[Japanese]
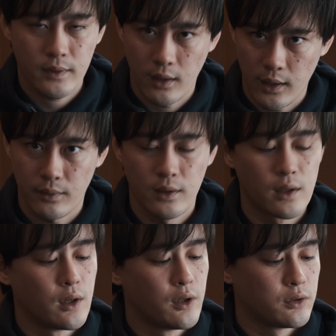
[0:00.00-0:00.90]
はい。
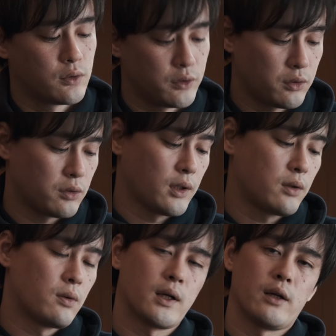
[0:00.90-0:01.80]
ということで、
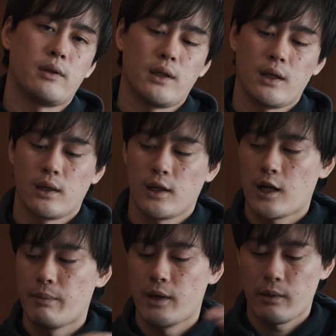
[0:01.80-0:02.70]
今回はね、
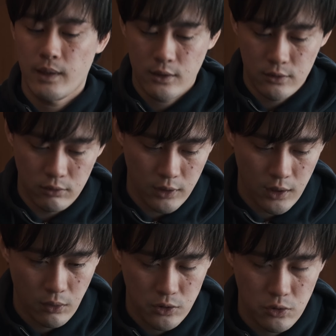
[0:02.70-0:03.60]
カメラバッグを
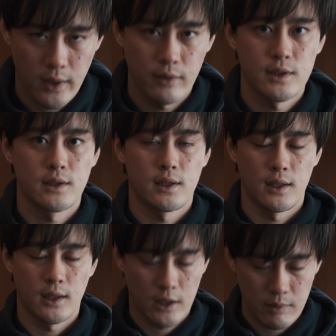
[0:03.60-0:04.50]
ご紹介をさせてい
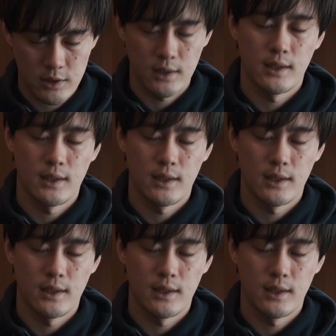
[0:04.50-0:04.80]
ただきました。